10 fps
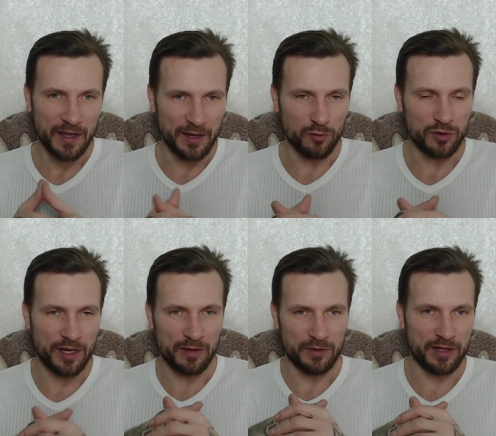
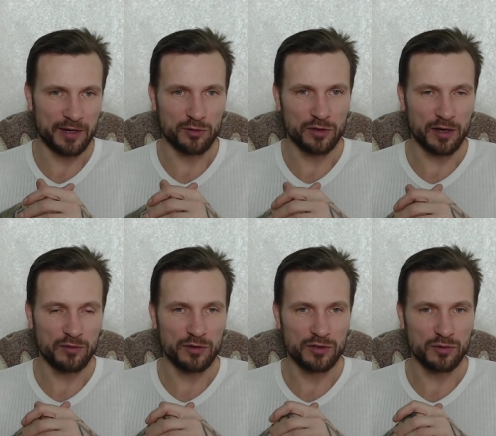иудеями, да, кто
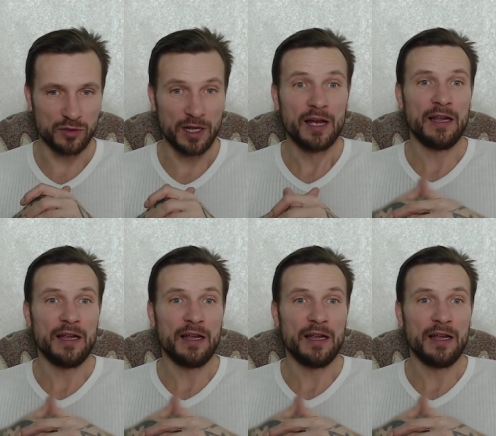такой Иисус.